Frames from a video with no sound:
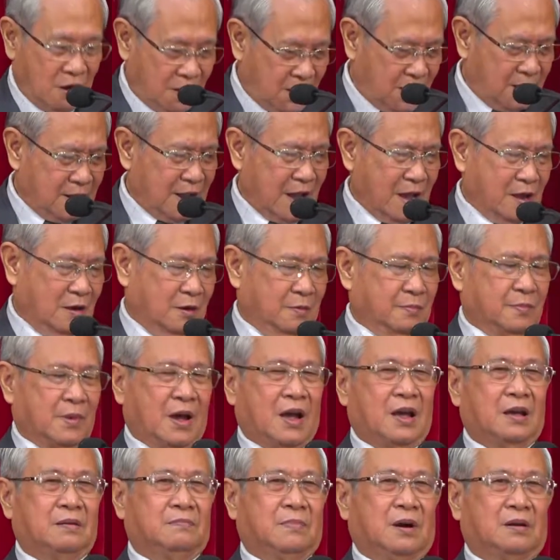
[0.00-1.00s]
đó đến ngày hôm
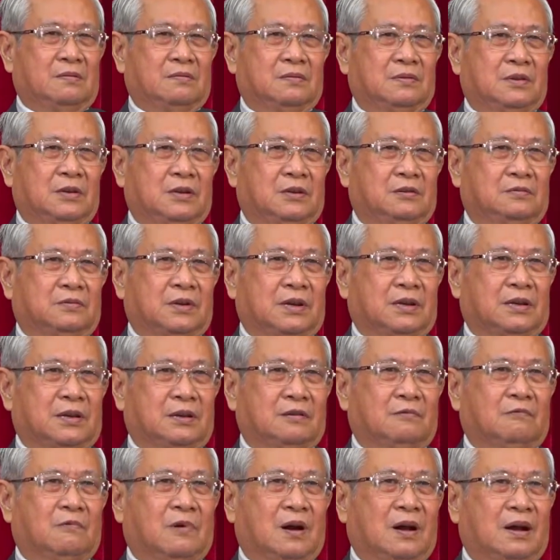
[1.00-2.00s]
nay bao nhiêu thế kỷ
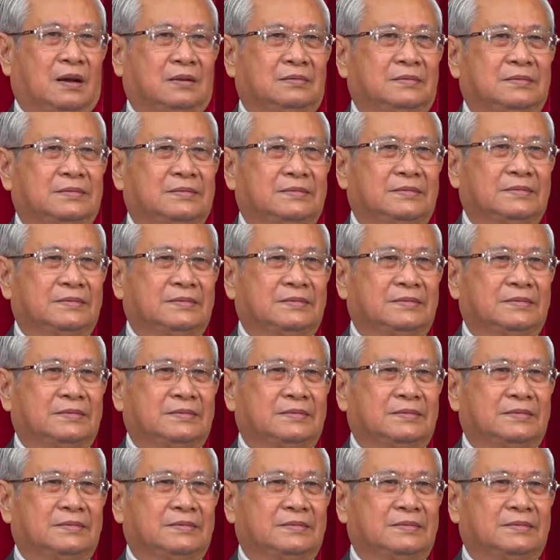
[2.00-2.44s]
qua,